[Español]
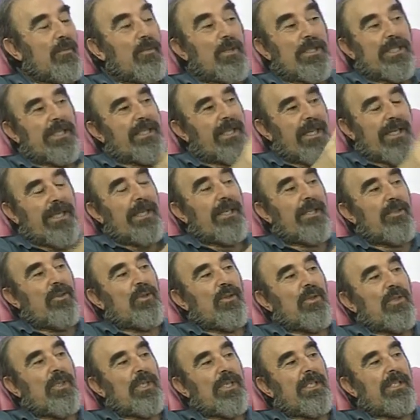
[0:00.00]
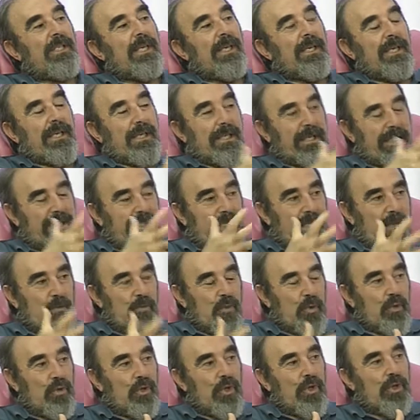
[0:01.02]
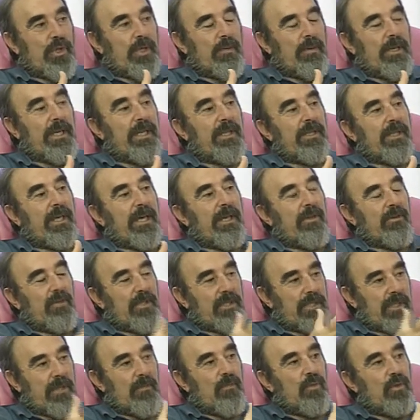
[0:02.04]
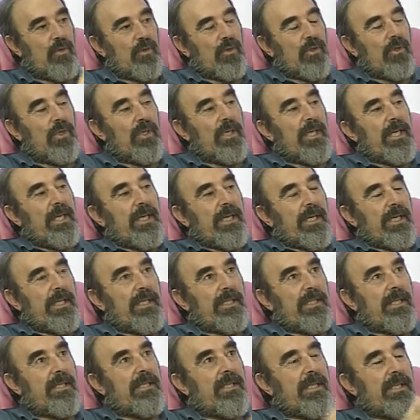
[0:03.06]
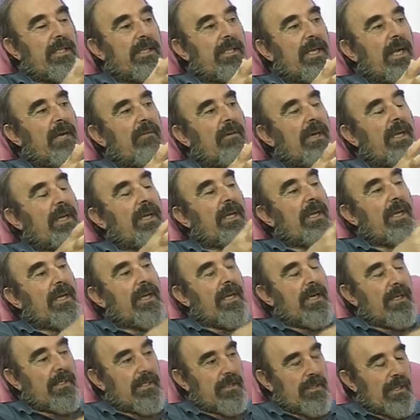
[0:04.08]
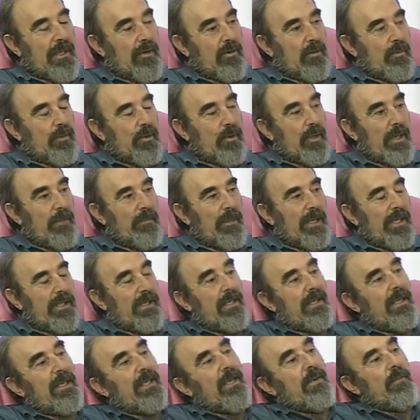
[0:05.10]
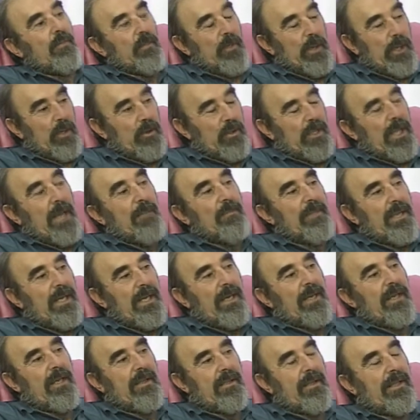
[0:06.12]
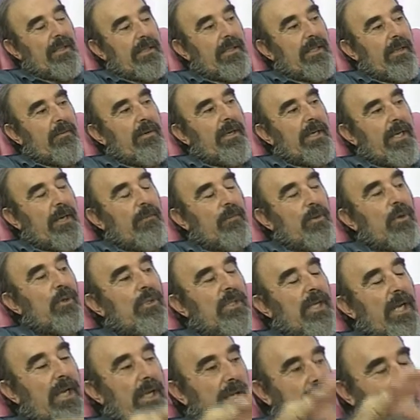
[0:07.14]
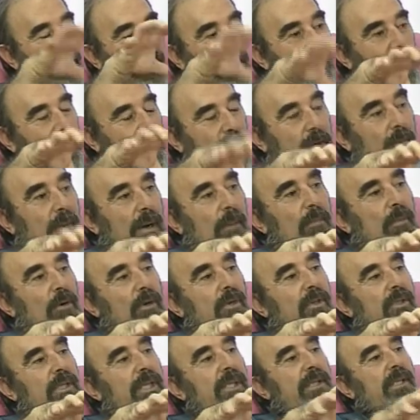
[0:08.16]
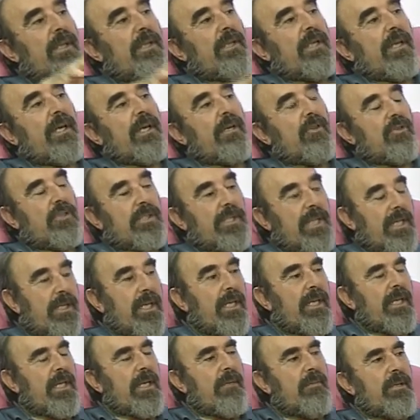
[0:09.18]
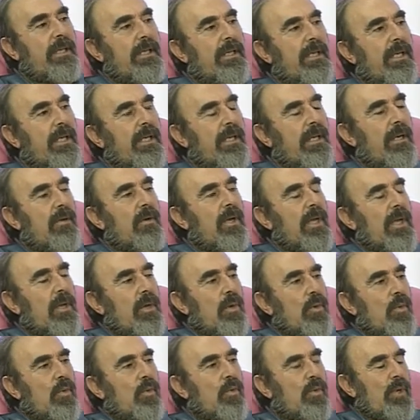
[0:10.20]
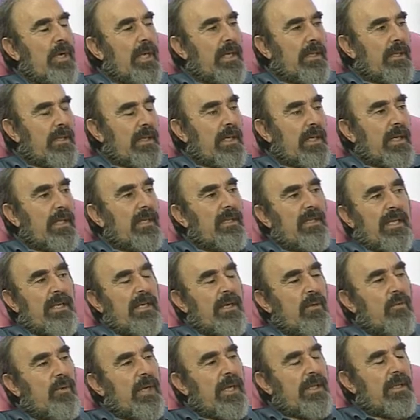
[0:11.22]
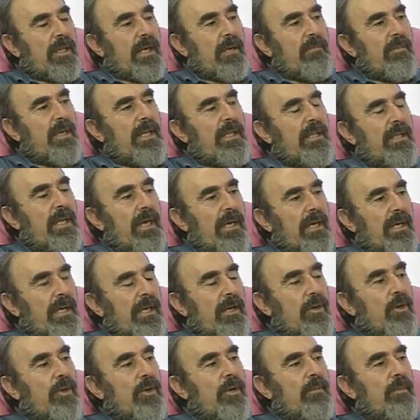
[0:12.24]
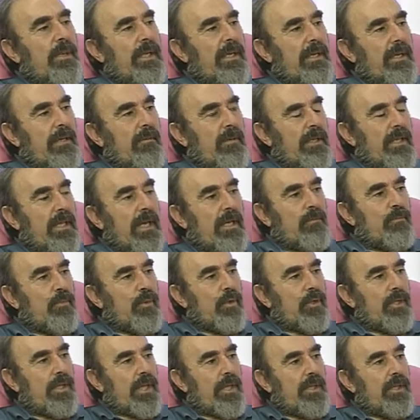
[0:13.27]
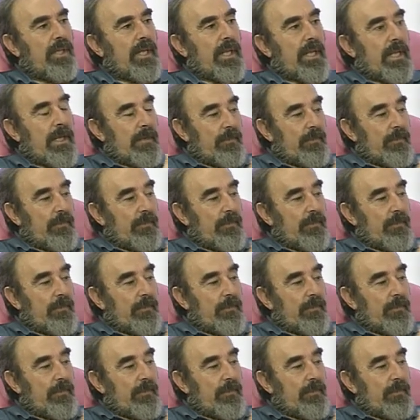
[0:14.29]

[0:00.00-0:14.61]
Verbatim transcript: Pues en aquel entonces este mundo civilizado, este mundo, eh, se centraba en Cartago por una parte, pero también la Celtiberia por otra y Roma por otra. Es decir, geoestratégicamente era una tenía una tremenda, enorme y vital importancia.